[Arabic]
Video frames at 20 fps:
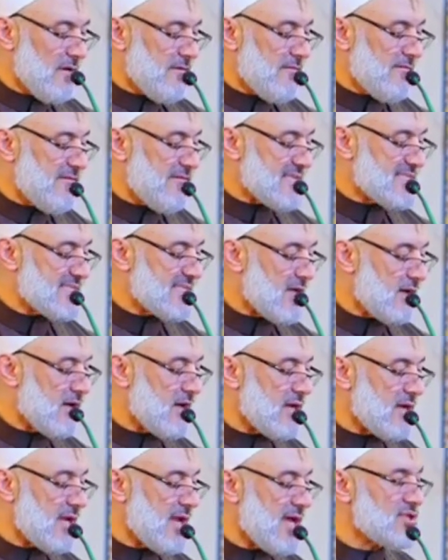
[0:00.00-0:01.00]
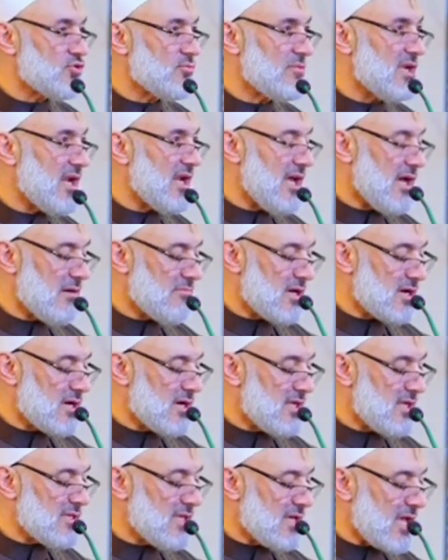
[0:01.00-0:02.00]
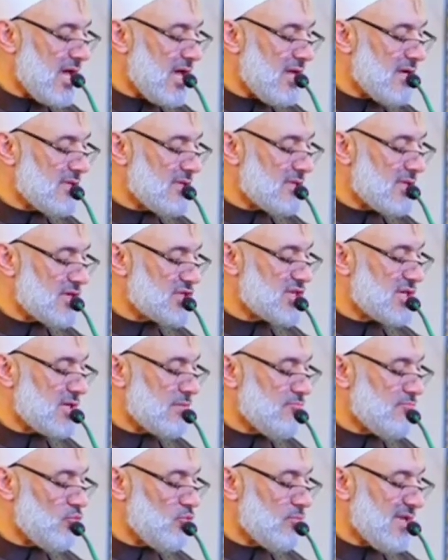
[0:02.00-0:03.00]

فاستقى الناس من الآبار التي كانت تشرب